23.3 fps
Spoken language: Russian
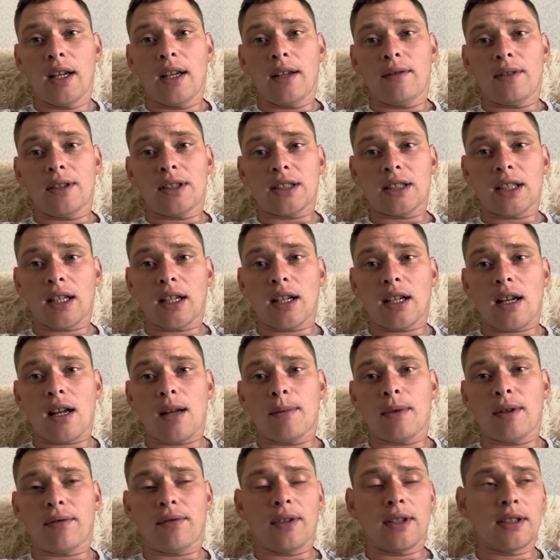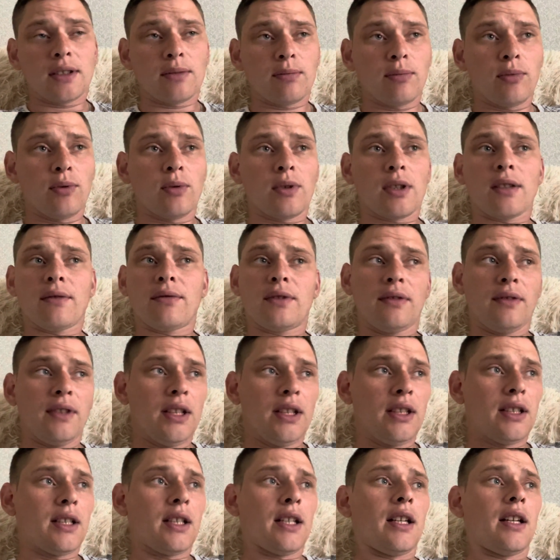в Инстаграме, в Фейсбуке, в
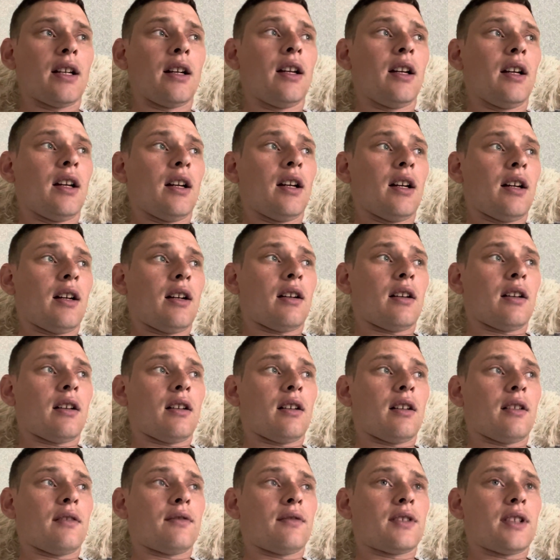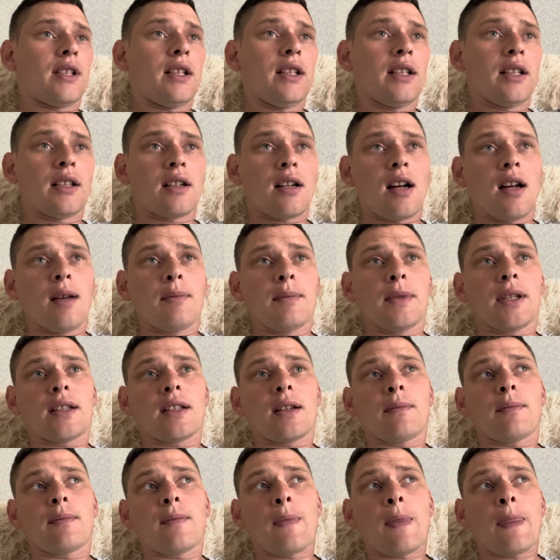Твиттере, э, в Телеграме,
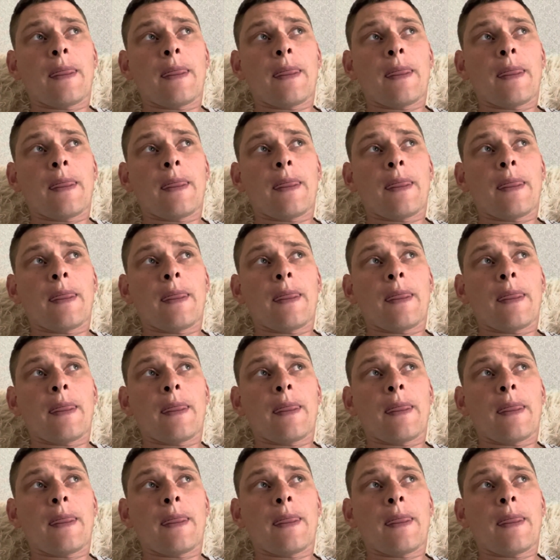там,